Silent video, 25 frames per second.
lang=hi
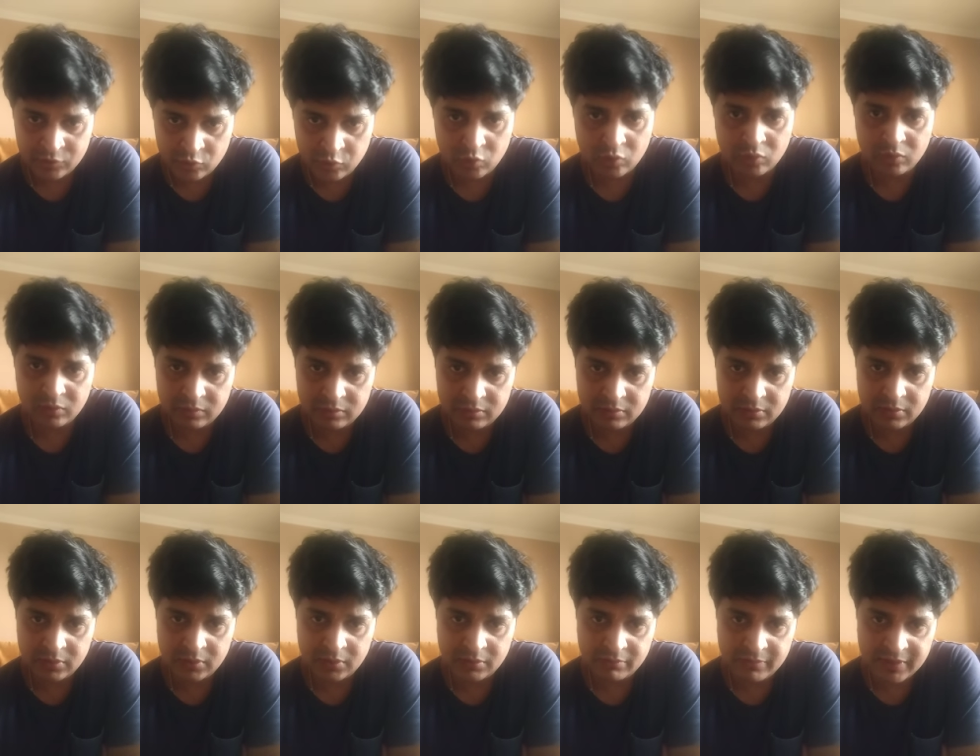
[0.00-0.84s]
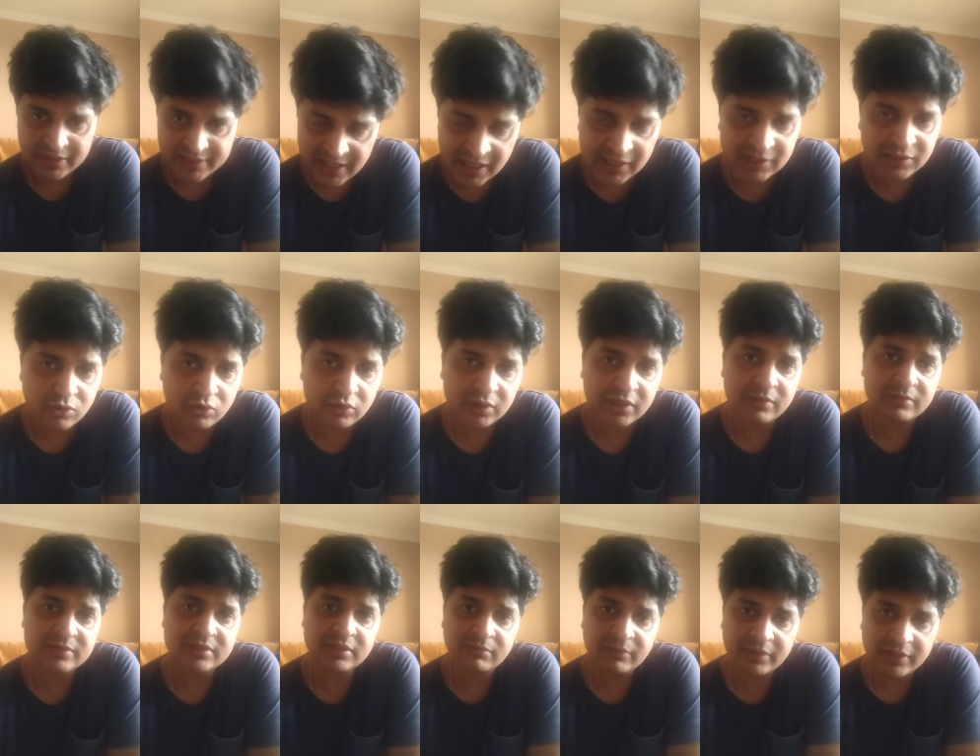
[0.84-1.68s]
तो मैं चाहता हूँ कि
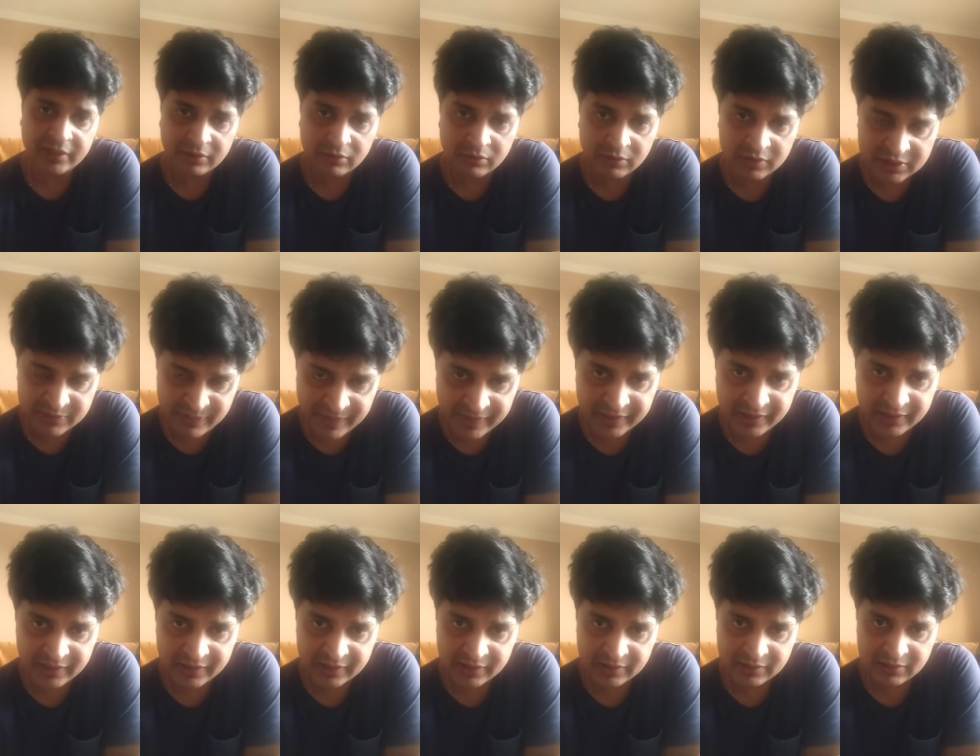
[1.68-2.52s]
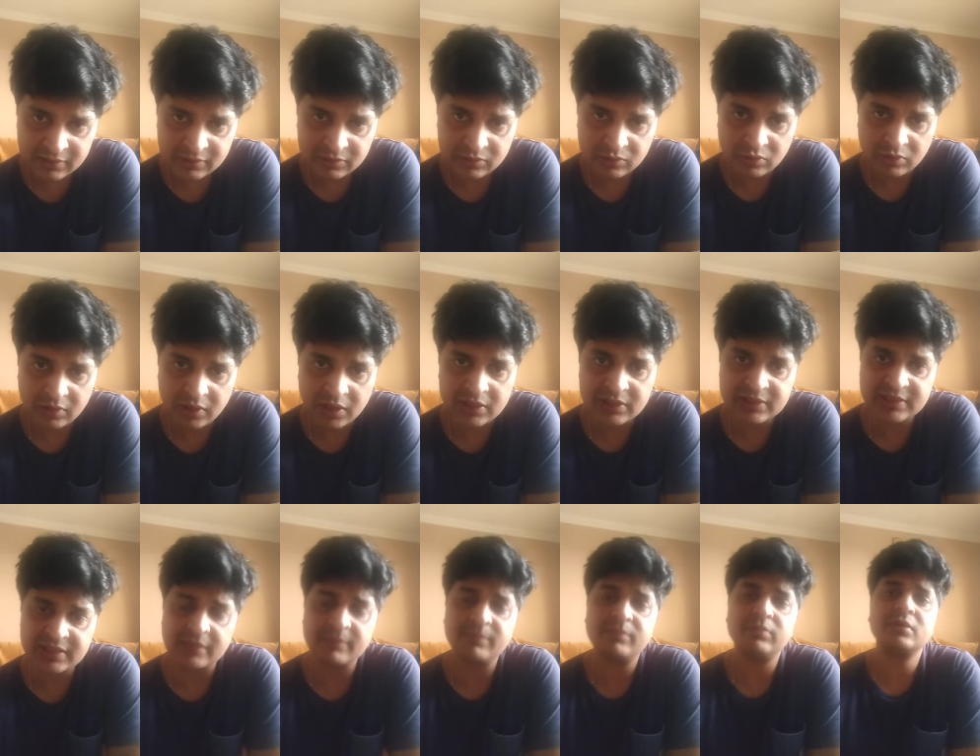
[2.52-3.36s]
हम सब मटर को रिस्पेक्ट करें तो कल
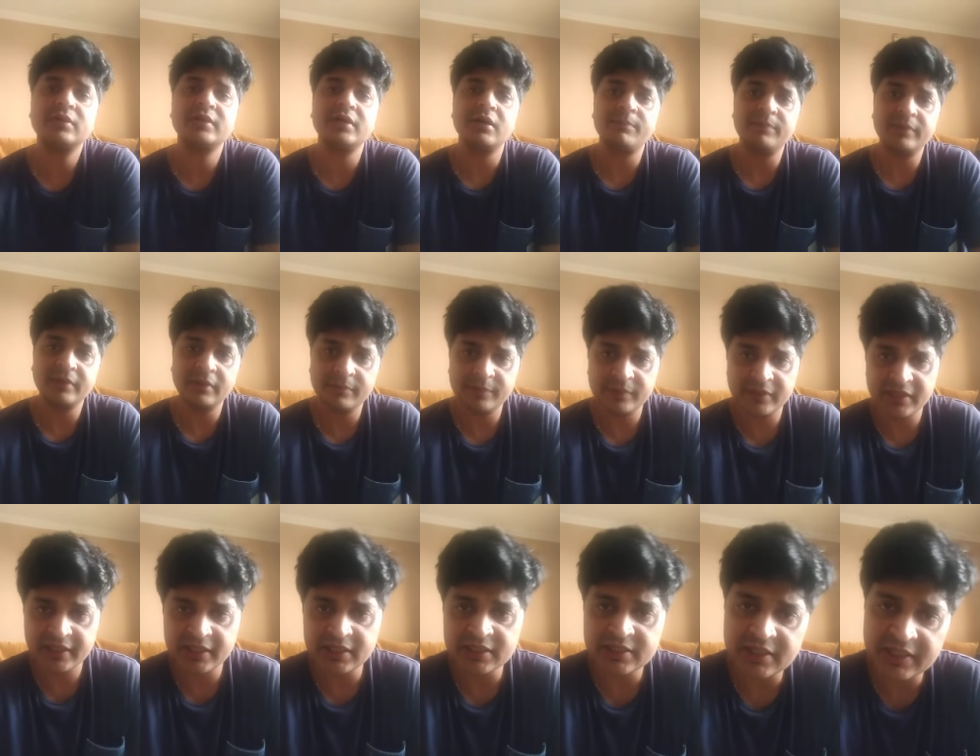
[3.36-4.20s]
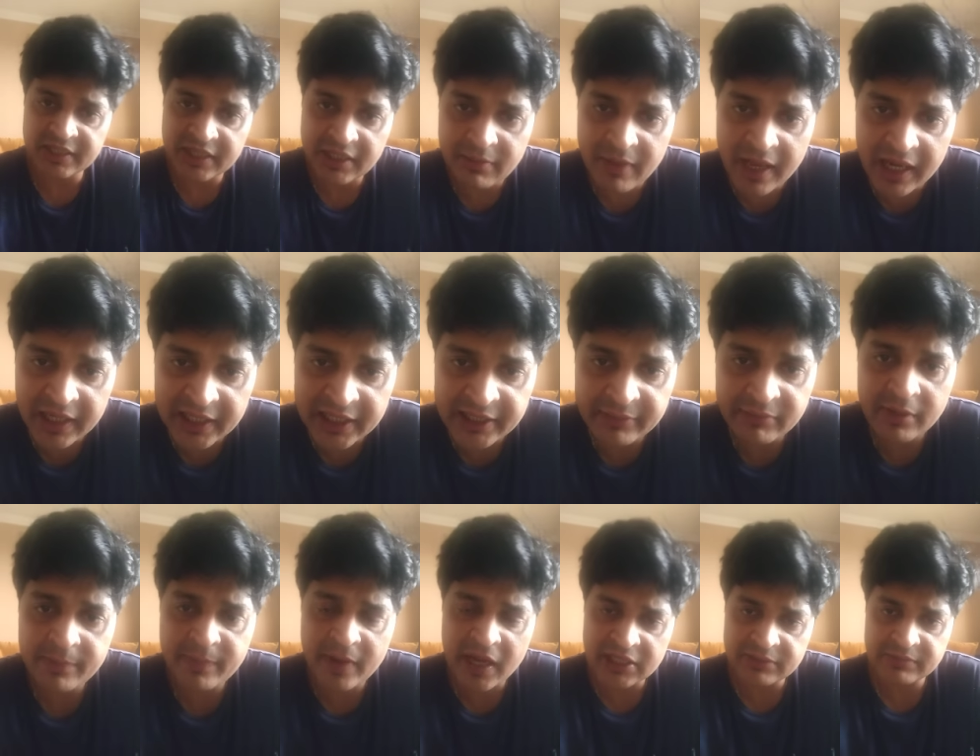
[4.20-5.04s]
सब अपनी अपनी किचन के बैल्कनी
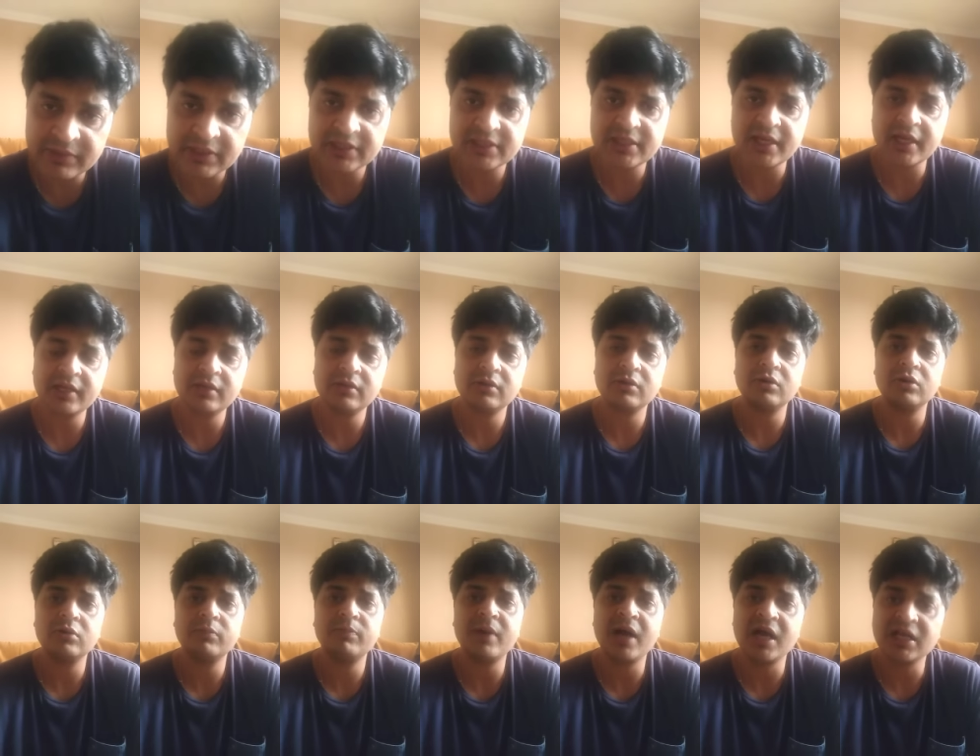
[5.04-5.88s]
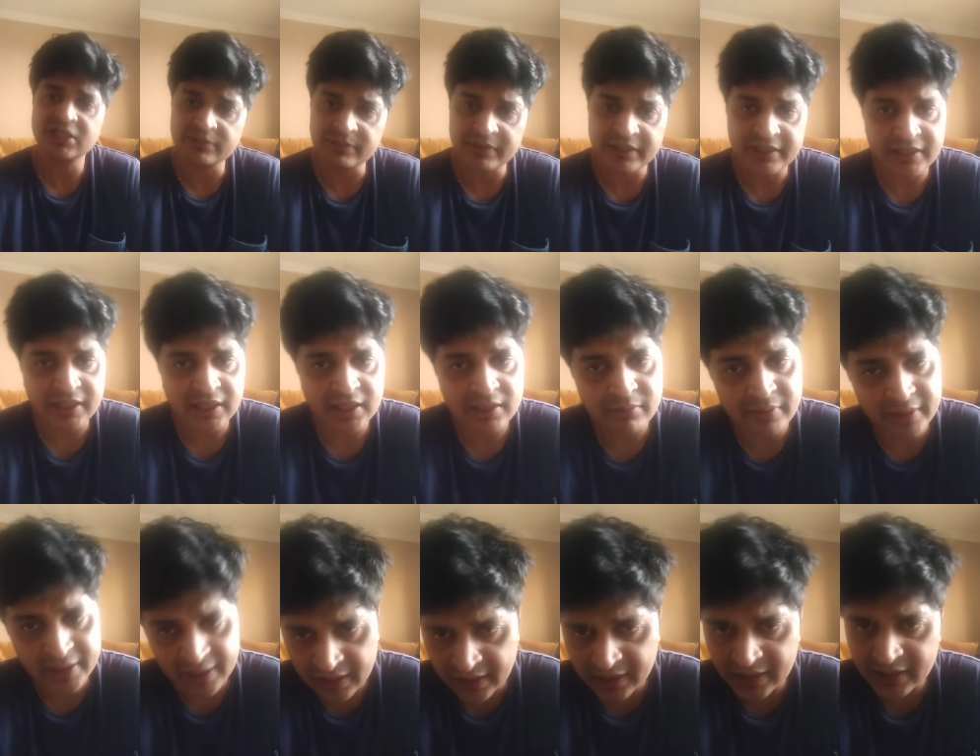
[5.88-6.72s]
में पाँच बजे जाए और पाँच मिनट के लिए
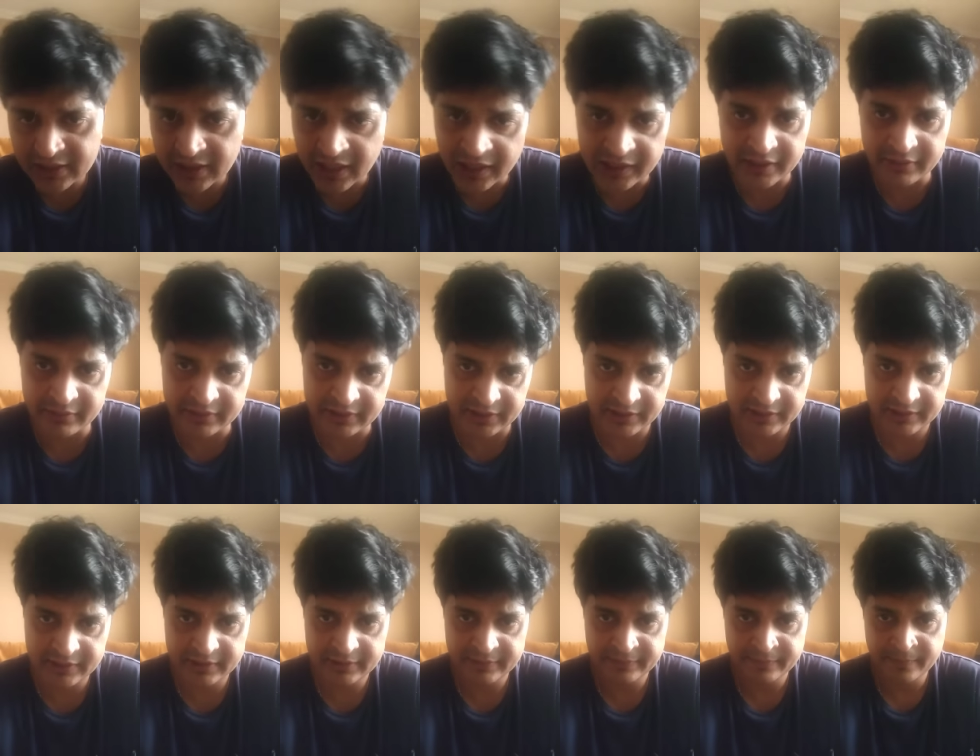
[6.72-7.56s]
मटर के लिए तालियां बजाएं